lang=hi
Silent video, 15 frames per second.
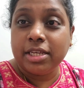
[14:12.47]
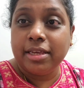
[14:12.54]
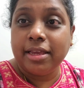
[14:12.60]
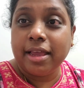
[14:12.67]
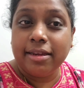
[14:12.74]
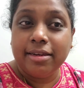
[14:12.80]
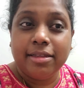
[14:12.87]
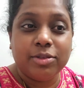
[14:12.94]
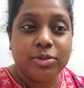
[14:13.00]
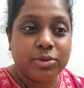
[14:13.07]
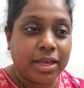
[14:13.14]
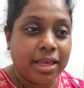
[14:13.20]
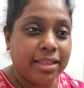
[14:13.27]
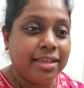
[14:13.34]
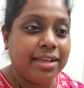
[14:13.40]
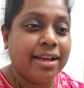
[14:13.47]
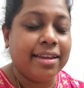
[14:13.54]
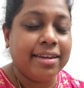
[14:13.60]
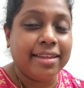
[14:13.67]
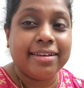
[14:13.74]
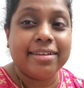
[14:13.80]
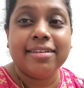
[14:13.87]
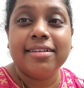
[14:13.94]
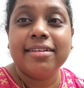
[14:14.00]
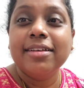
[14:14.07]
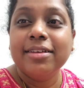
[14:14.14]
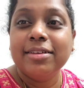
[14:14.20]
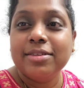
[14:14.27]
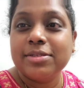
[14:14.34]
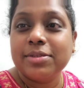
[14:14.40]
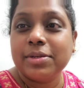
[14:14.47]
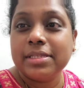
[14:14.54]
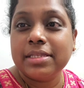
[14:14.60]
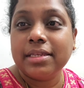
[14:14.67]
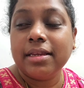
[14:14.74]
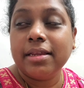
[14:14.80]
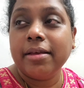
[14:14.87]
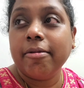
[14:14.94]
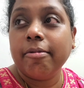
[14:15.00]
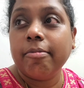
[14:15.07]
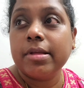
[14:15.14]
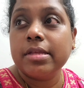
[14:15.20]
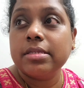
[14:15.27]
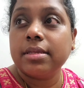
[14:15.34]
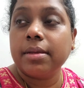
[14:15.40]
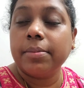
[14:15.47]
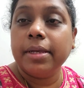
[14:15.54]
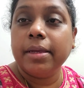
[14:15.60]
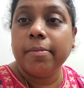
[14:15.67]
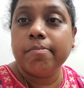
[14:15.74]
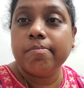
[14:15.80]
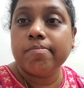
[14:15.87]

किया ही नहीं तो क्या दिखाने का सो तो so, इसीलिए बस अभी